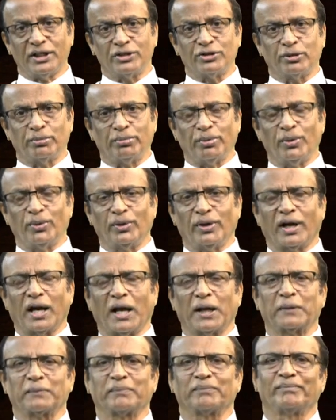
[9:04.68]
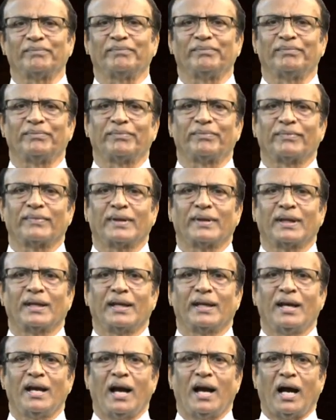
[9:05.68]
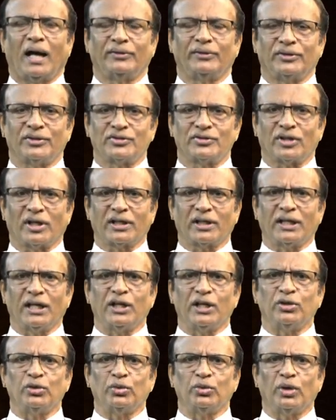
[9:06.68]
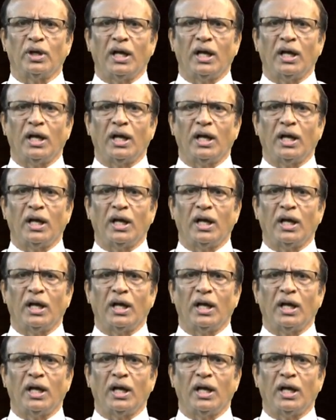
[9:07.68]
இயேசு போகின்றார் அந்த சக்கேயு